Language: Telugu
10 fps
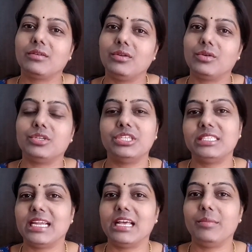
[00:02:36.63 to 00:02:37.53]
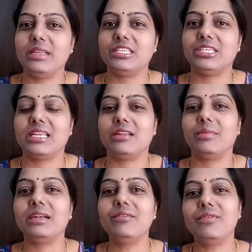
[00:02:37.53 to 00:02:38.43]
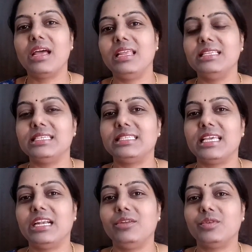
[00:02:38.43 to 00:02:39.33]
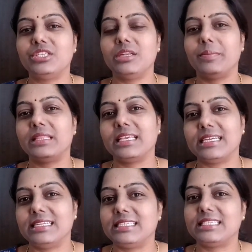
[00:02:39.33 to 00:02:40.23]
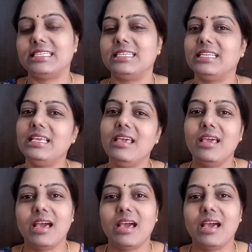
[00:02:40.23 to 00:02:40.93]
కొన్ని క్వశ్చన్స్ అడగమని ఇచ్చారనమాట వాళ్ళు ఏం చేశారంటే వచ్చిన ప్రతి కంటెస్టెంట్ని